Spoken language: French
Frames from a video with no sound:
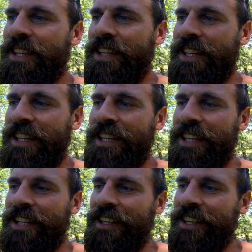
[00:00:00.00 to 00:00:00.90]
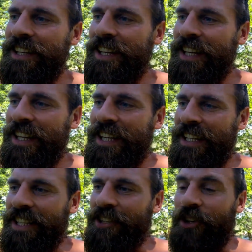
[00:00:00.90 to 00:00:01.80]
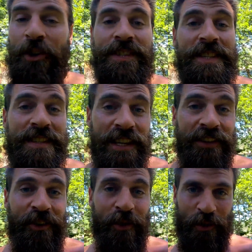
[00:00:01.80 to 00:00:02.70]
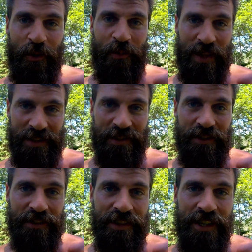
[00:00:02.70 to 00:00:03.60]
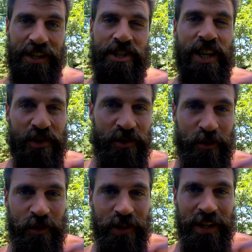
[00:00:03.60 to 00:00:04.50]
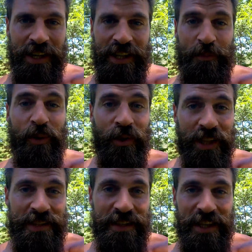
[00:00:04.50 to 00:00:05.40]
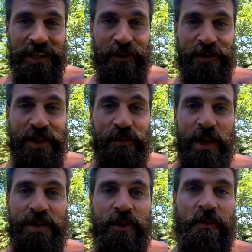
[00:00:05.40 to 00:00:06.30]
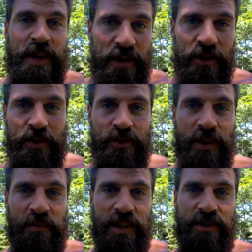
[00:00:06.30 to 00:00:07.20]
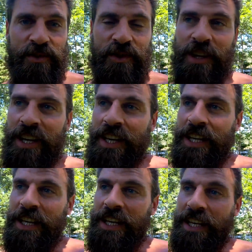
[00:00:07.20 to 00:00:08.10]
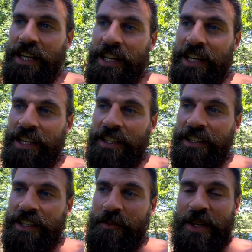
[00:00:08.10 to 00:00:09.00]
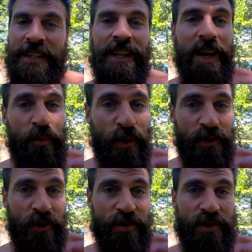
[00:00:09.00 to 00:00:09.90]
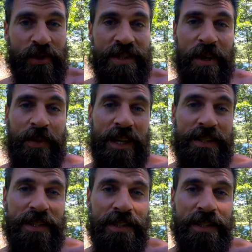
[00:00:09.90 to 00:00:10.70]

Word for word: Et il grandissait en tant que personne chaque jour, il progressait, il devenait une personne meilleure jour après jour et il mettait de l'importance dans sa pratique